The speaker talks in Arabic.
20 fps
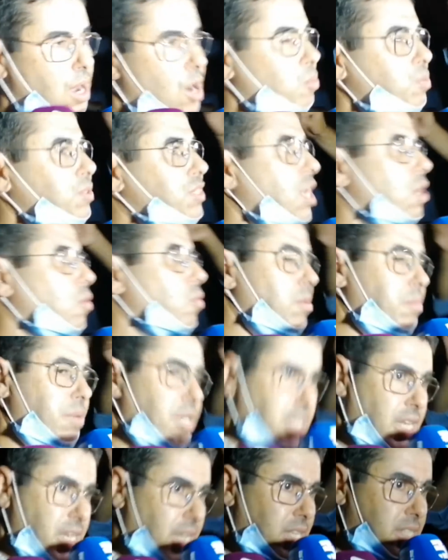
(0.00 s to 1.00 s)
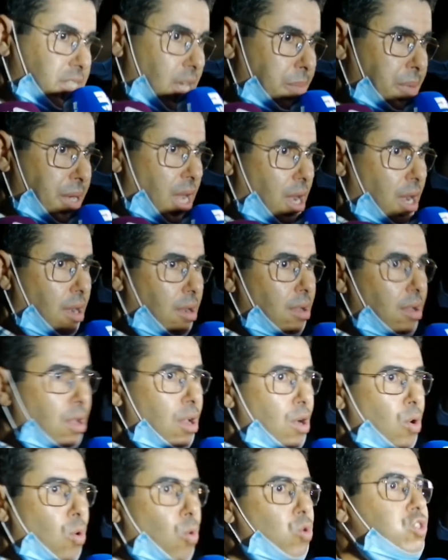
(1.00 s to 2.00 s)
او بالدعوه المدنيه التابعه
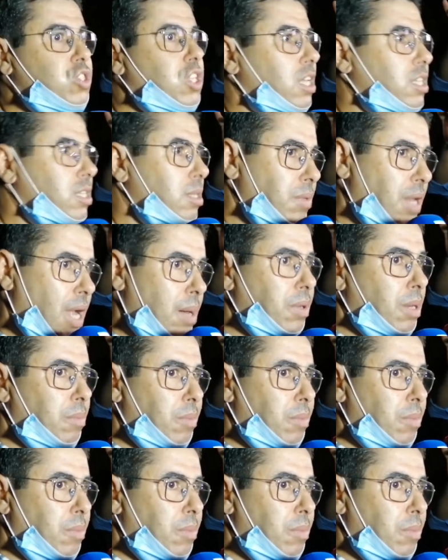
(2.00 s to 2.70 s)
وتقدمنا